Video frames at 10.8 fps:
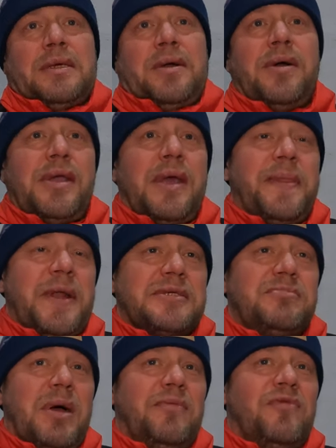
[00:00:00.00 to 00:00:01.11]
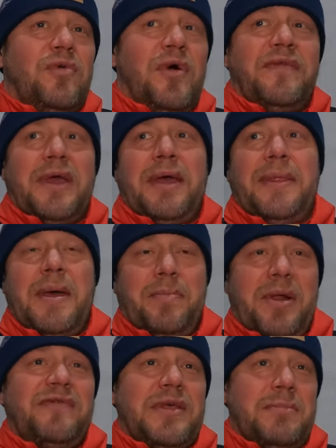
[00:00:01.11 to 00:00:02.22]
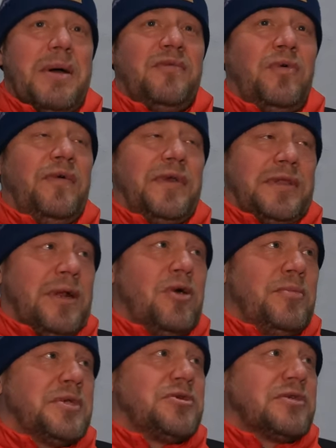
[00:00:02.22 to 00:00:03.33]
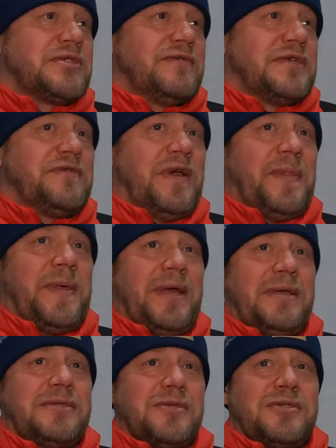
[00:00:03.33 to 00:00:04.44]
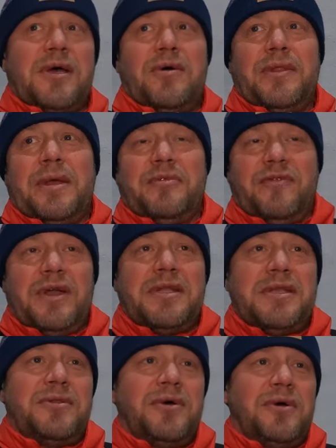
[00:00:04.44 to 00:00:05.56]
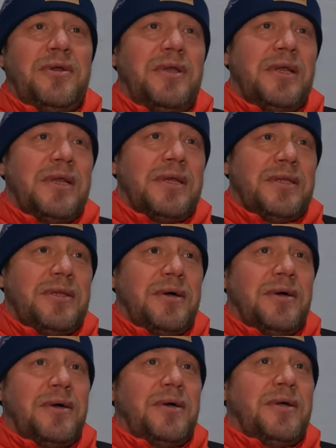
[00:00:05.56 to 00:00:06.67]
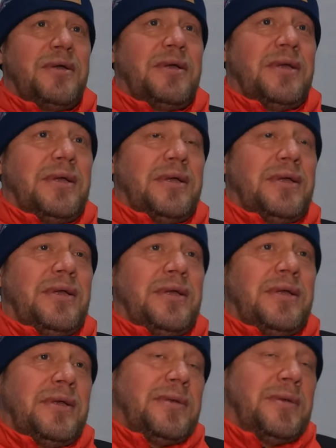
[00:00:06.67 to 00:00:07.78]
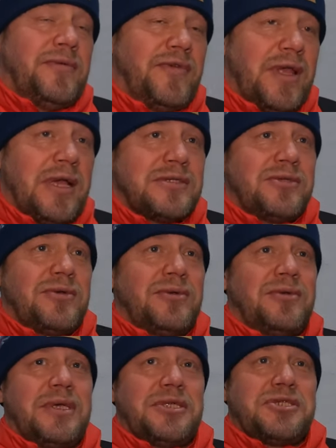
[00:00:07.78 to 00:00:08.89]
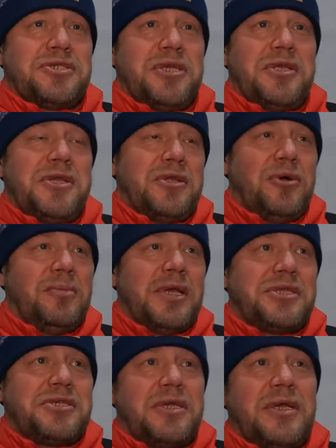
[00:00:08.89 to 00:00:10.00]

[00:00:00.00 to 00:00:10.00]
Oj, ja teraz mam w głowie, naprawdę mam w głowie tylko Mistrzostwo Świata. Zostało nam dwa dni do, do e, wyjazdu, trzy dni do meczu.